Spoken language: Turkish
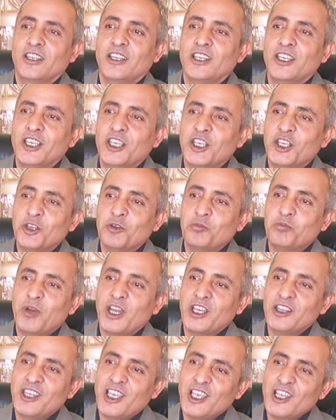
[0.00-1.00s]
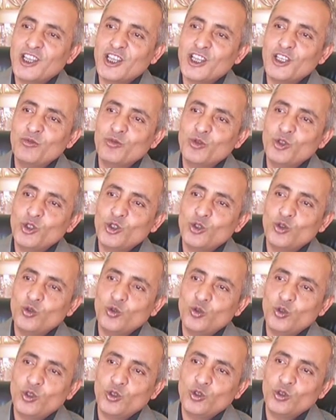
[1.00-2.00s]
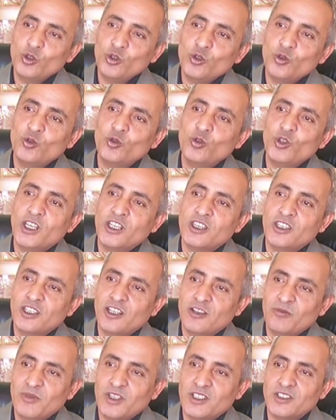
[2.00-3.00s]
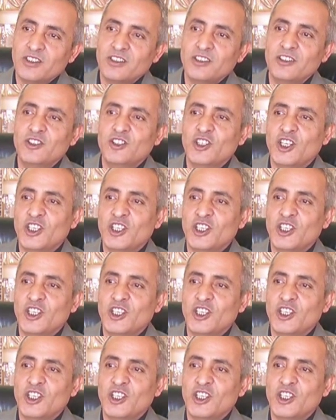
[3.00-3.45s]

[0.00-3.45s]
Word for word: E, patentli bir ürünün üretilmesinin